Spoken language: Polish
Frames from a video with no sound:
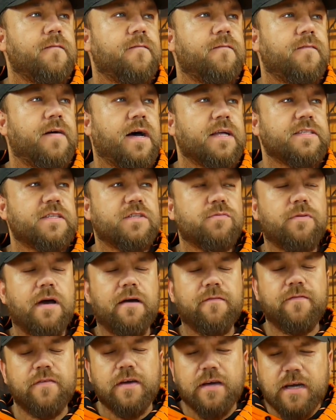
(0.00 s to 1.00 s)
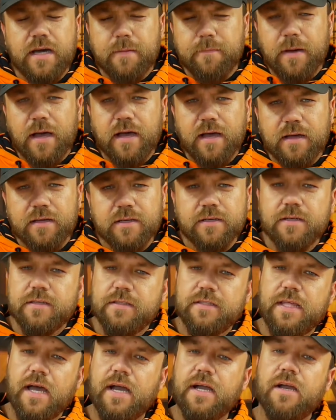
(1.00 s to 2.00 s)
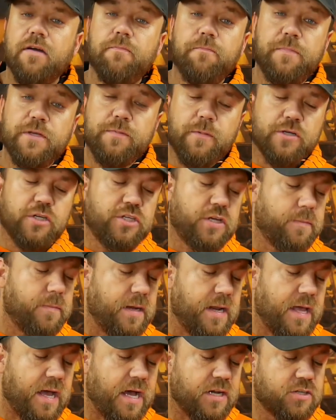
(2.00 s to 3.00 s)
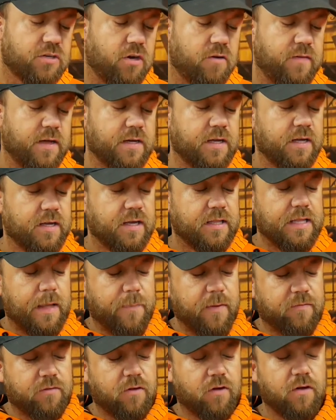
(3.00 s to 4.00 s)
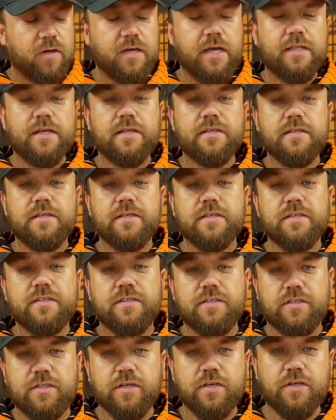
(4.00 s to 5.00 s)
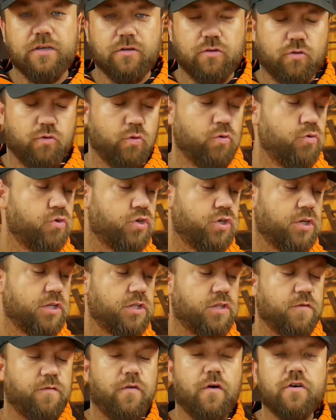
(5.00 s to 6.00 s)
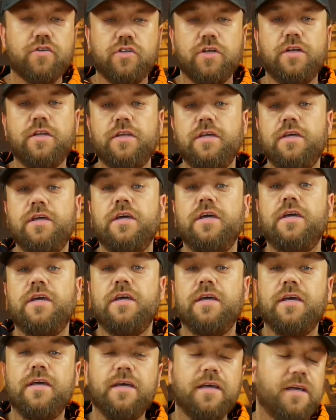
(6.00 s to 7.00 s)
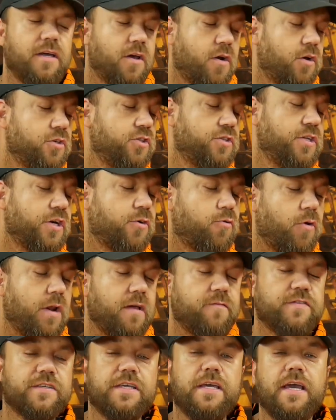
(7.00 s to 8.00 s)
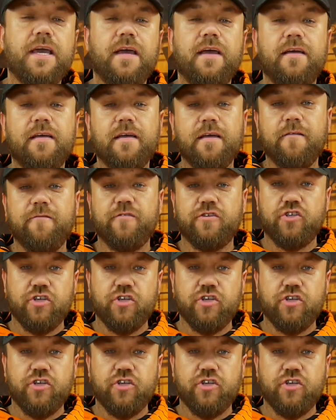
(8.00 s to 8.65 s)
Wacław, chyba tak, być może się mylę, aczkolwiek na pewno jeden z tych, którzy tworzyli y, rodziny królewskie w